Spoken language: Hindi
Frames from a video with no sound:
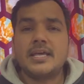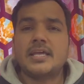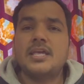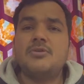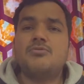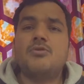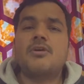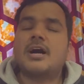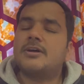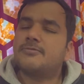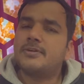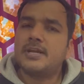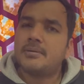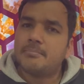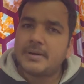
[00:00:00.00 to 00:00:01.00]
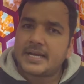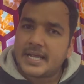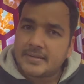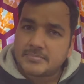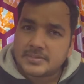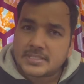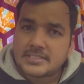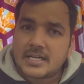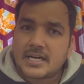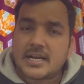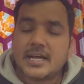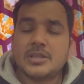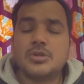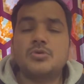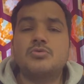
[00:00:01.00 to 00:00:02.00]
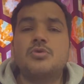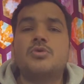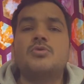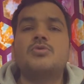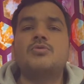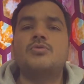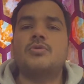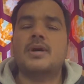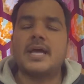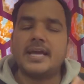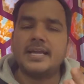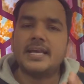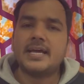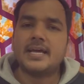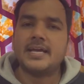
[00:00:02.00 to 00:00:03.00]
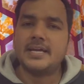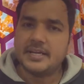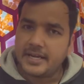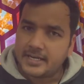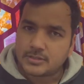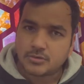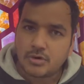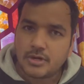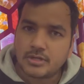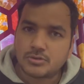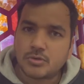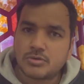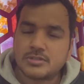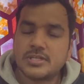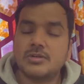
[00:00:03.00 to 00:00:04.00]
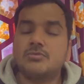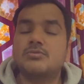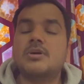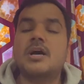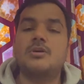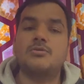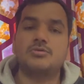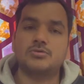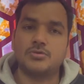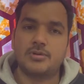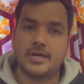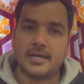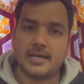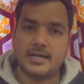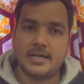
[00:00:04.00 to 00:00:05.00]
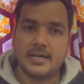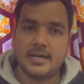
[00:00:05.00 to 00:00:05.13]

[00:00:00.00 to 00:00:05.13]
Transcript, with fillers: कि वो काफी लंबे टाइम से जल रहा है तो देखो कहीं ना कहीं नेचुरल रिसोर्स है उनका लॉस हो रहा है